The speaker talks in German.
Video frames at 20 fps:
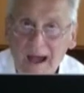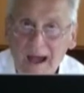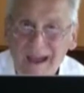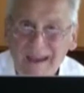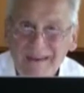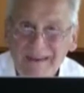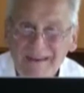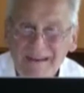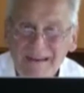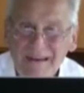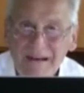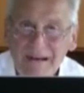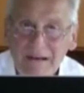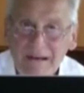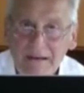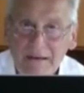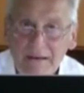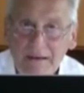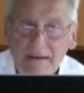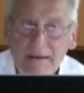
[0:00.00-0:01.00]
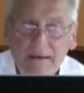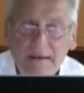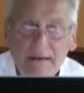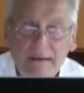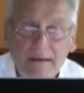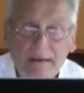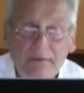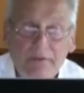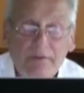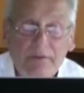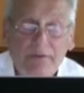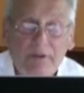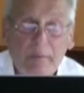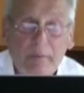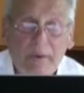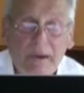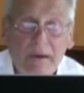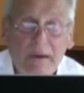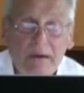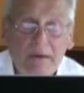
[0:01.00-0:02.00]
Ein Drittel. Das ist eine
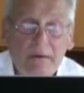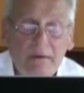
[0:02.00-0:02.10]
Menge.